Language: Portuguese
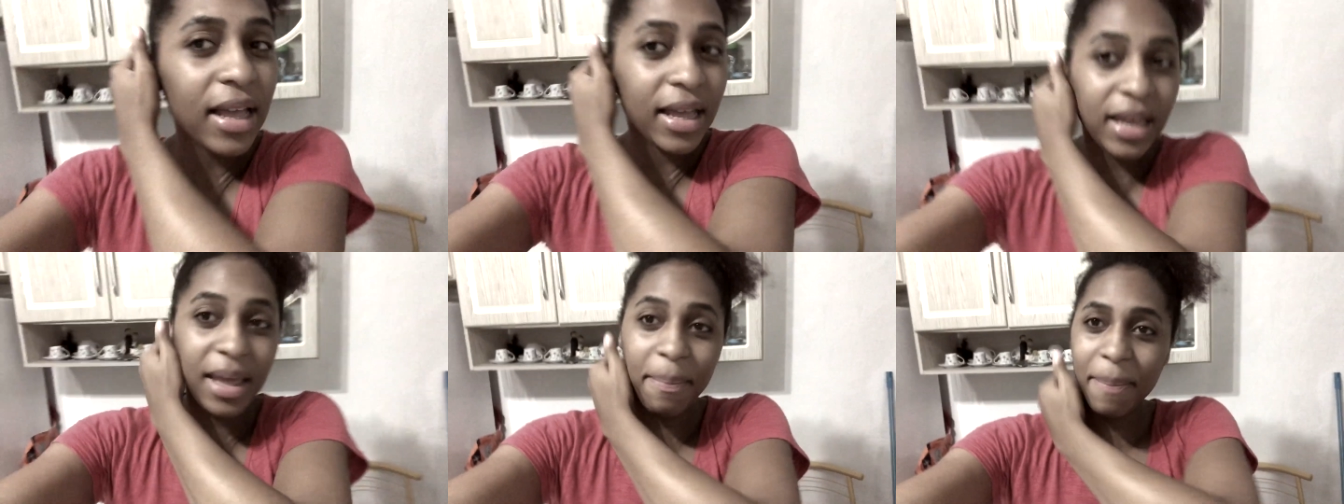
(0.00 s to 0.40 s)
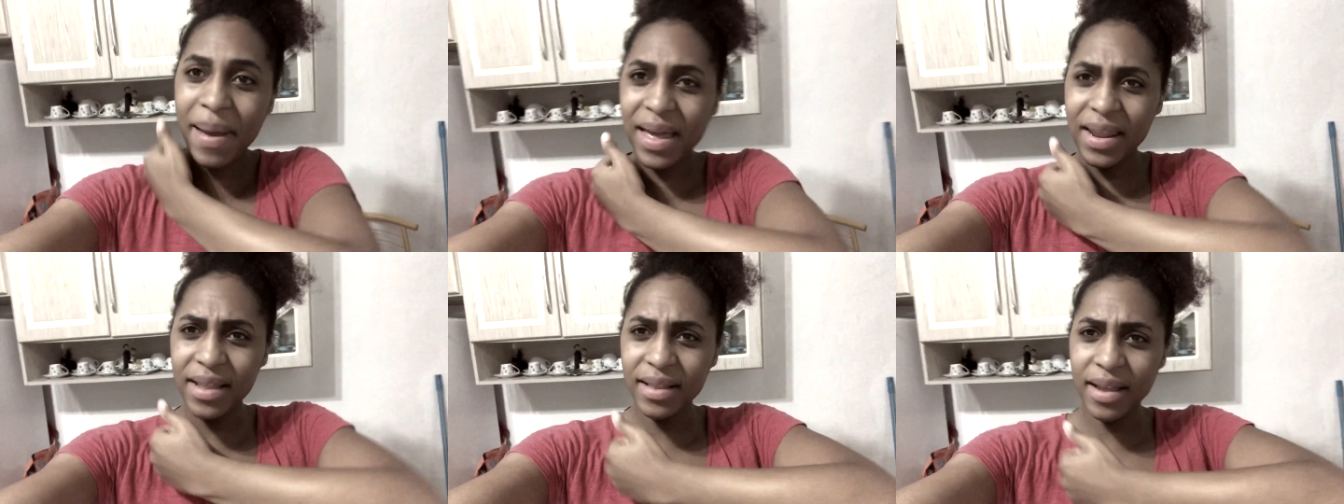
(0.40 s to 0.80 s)

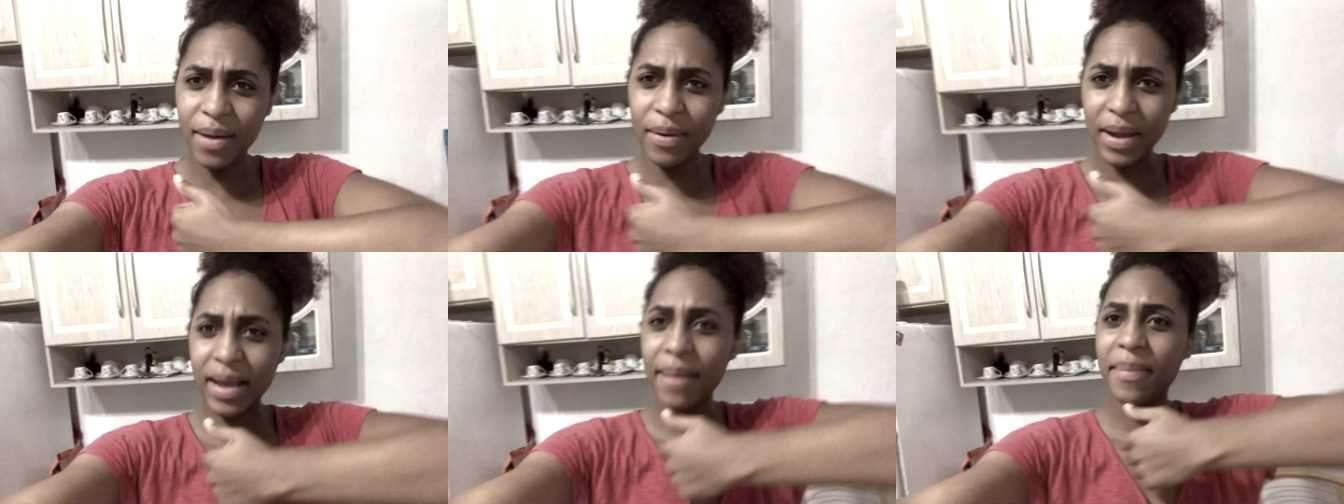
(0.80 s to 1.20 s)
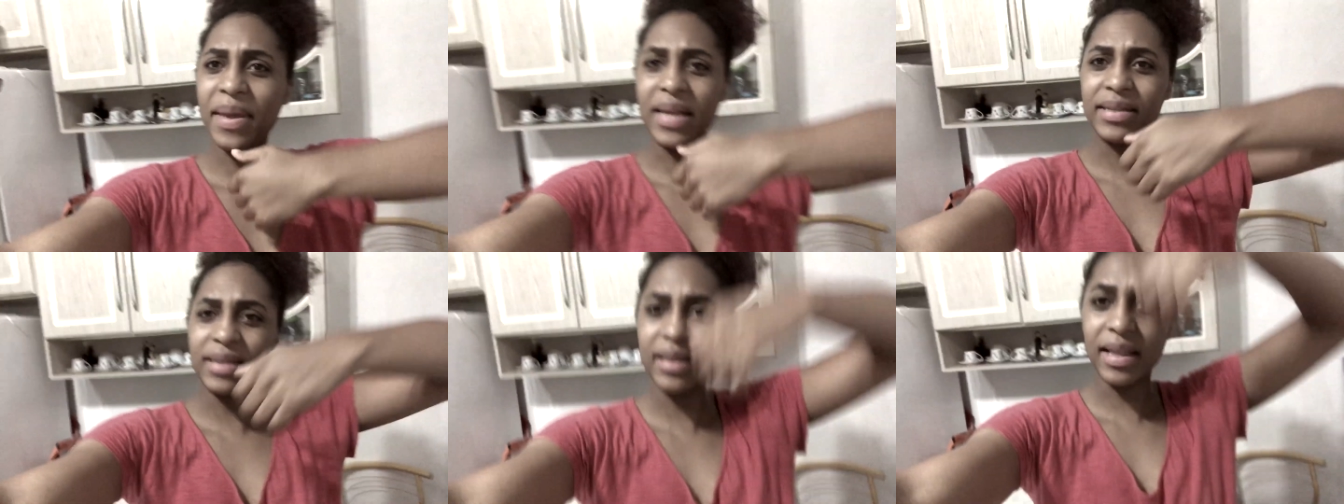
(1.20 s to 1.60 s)
Reparem não a
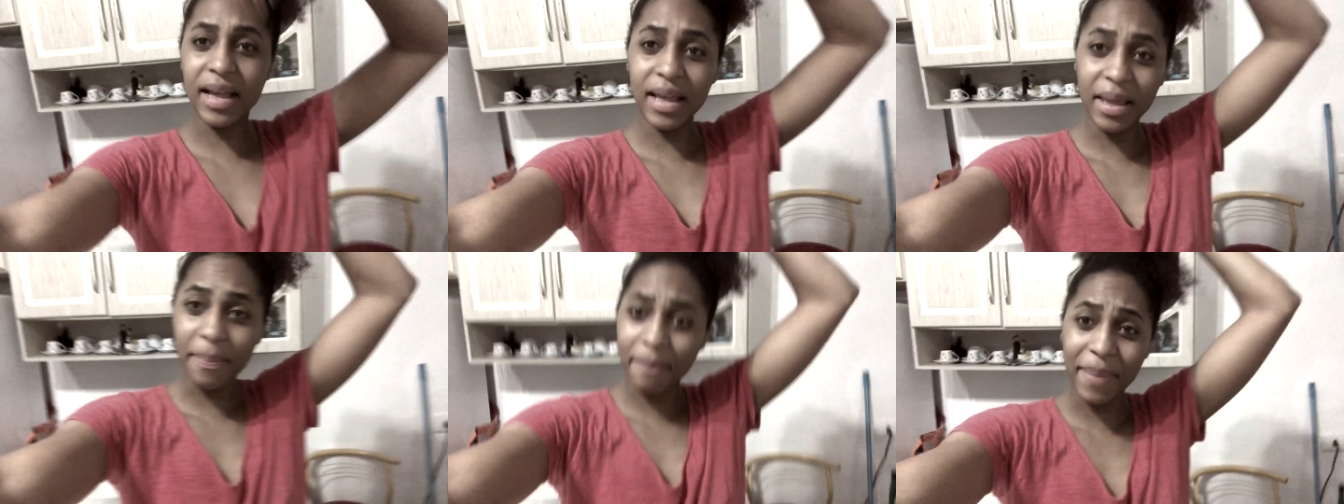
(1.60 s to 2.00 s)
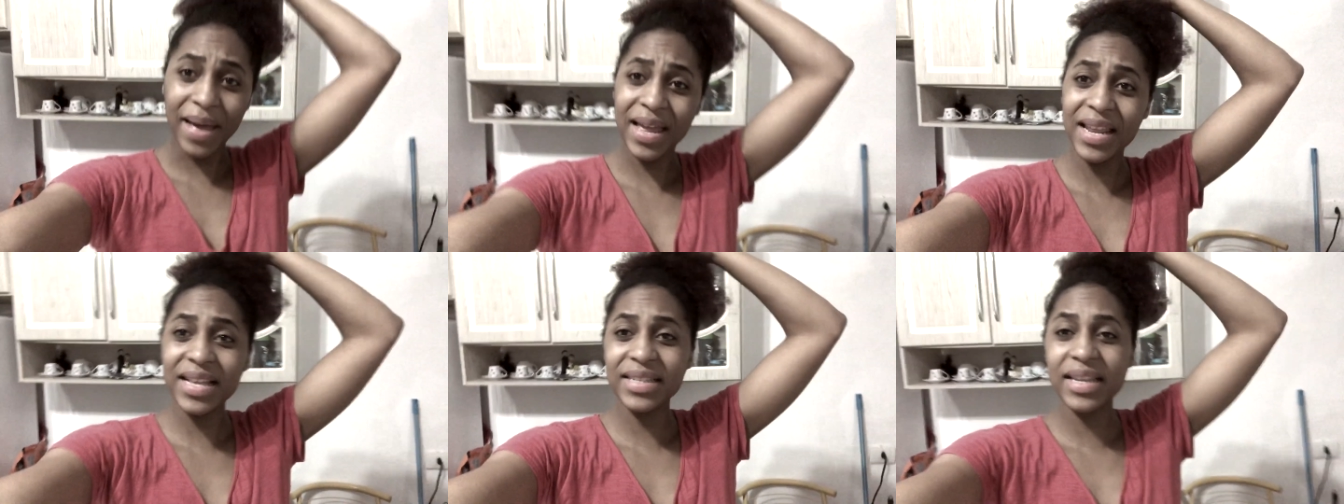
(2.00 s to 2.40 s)
cabeça, tá?
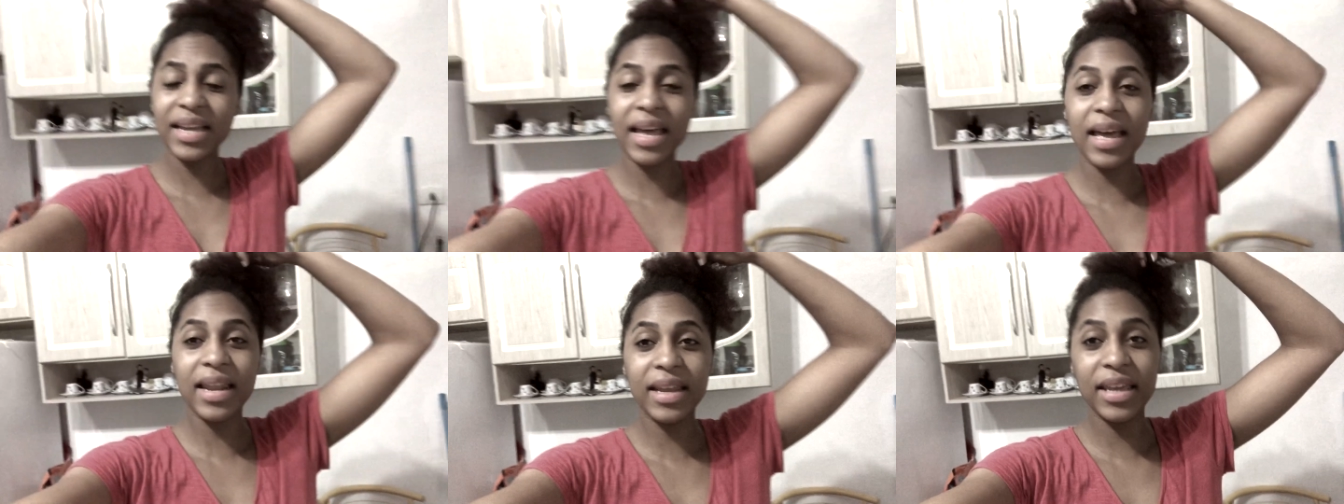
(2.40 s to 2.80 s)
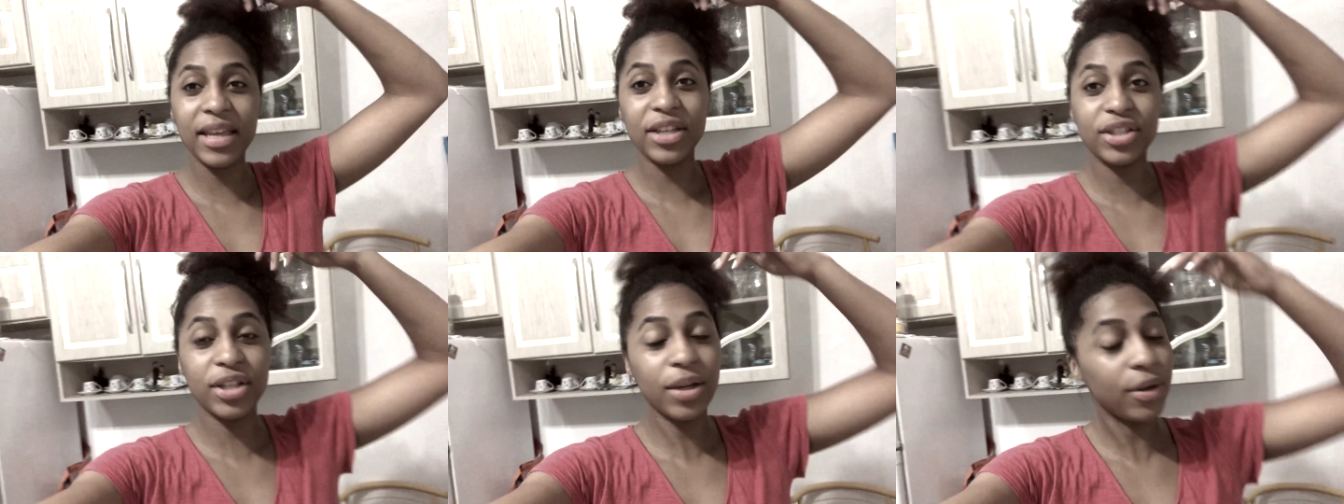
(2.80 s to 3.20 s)
Reparem essa cara aqui
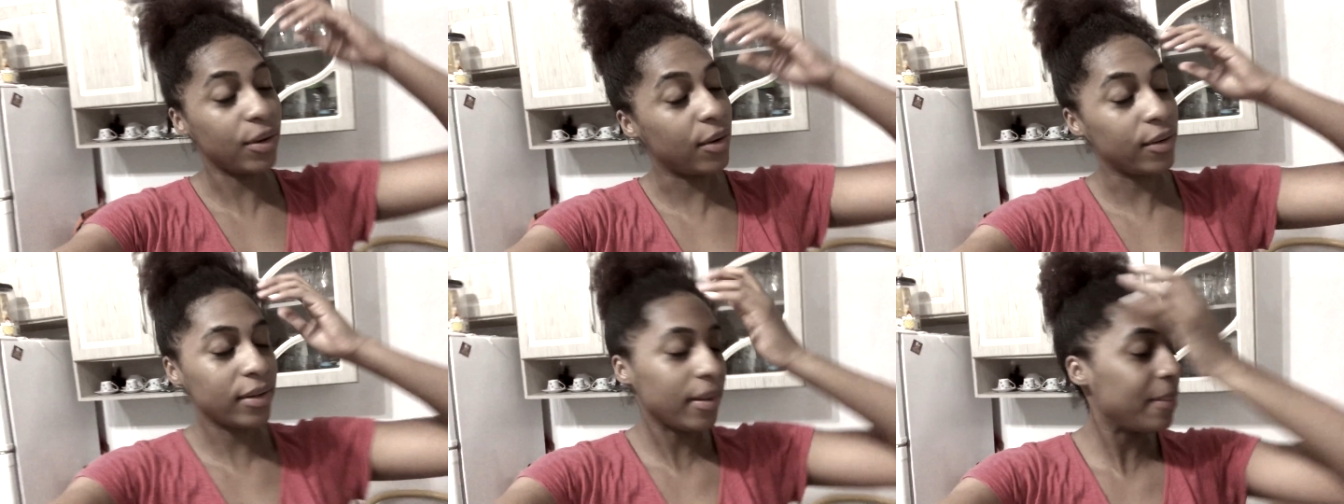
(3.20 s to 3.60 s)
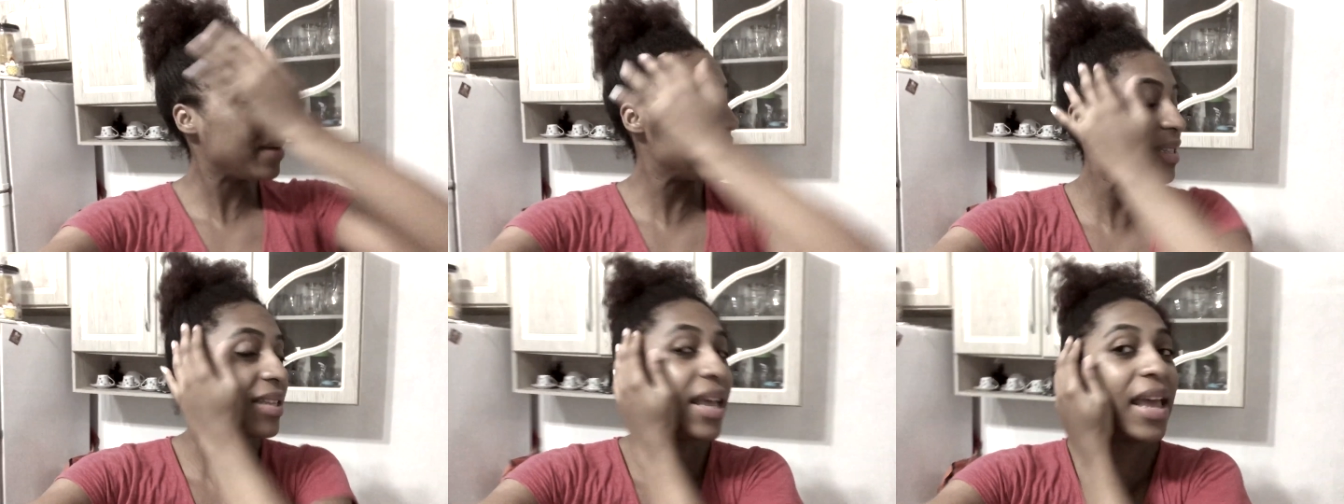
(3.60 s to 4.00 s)
de derrota,
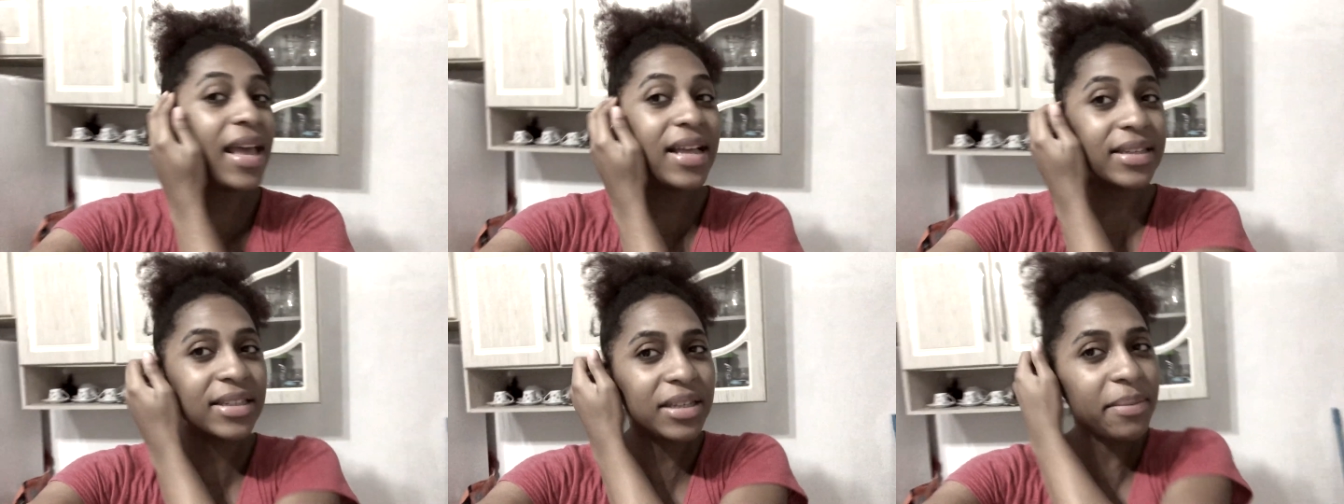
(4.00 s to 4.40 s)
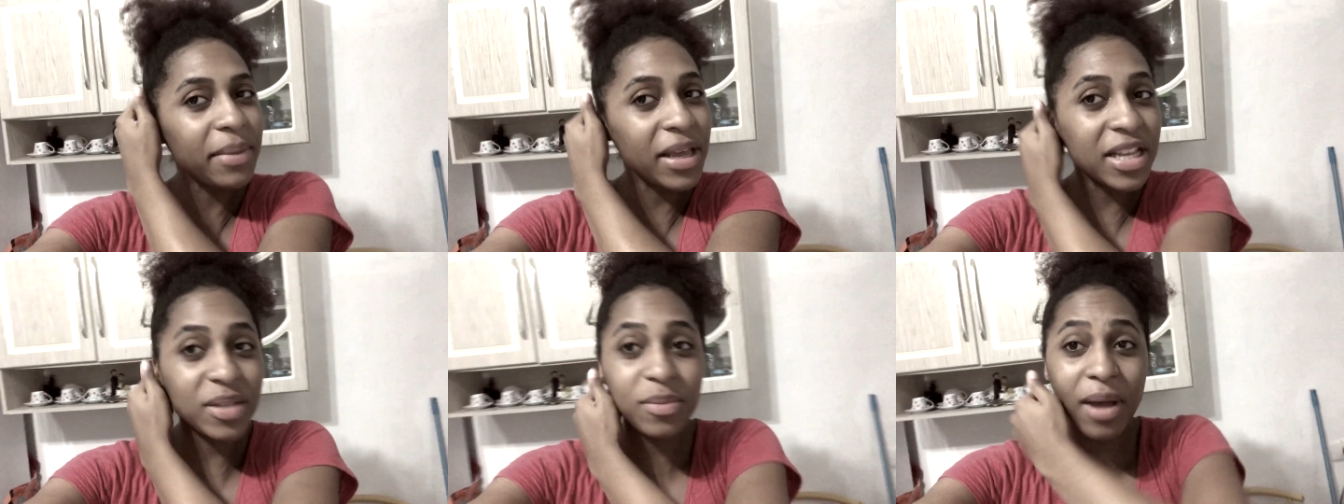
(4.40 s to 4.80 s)
mas é assim
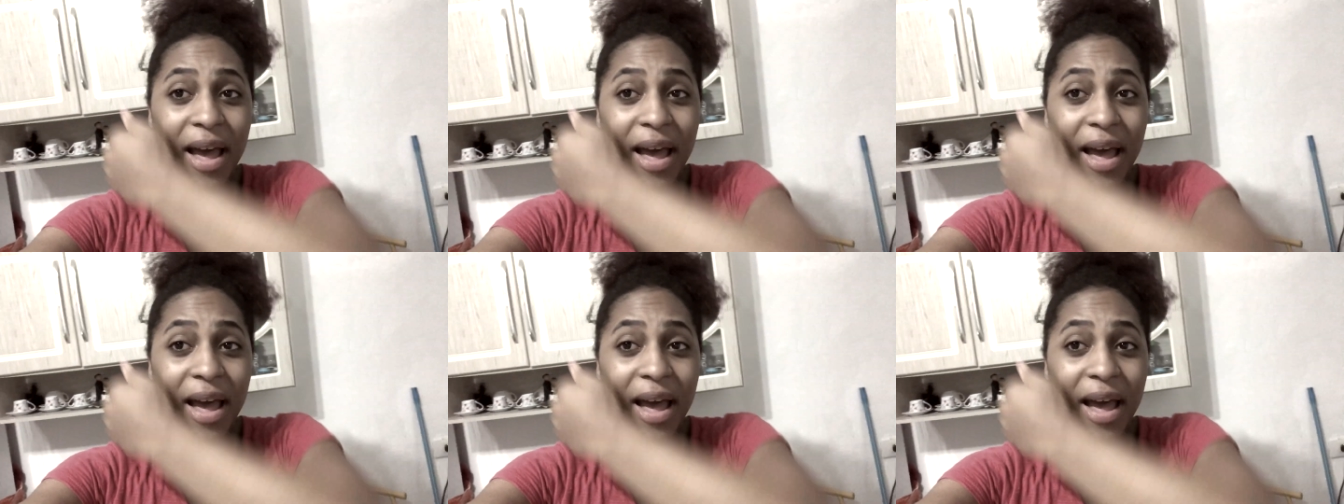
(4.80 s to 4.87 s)
mesmo